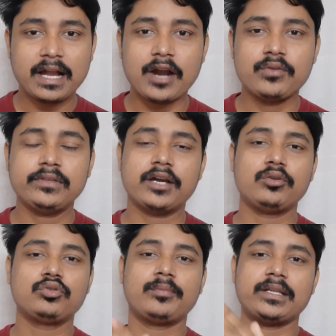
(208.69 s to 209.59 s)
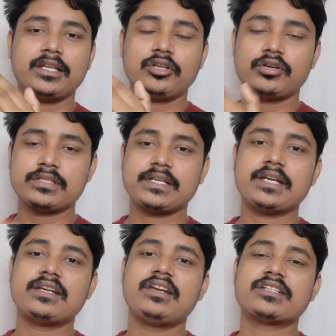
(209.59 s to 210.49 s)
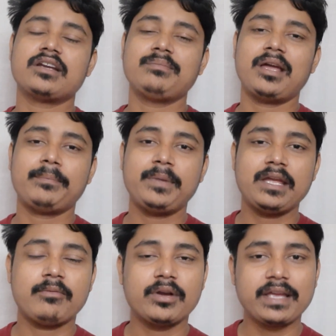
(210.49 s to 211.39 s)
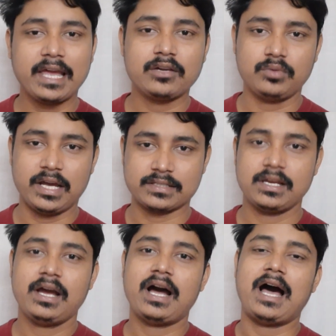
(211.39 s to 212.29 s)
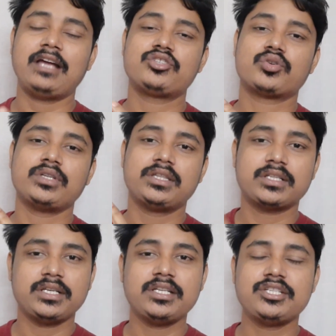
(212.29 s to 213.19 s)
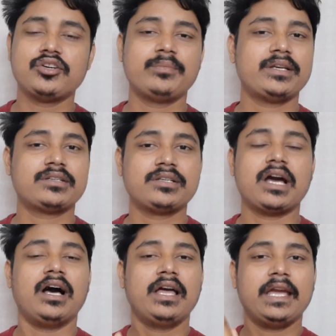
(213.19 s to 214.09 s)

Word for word: কারণ দেখো তোমাদের ধরো সেট রিলেশন ম্যাপিং এবং ক্যালকুলাস আর যদি থ্রিডি জিওমেট্রিটা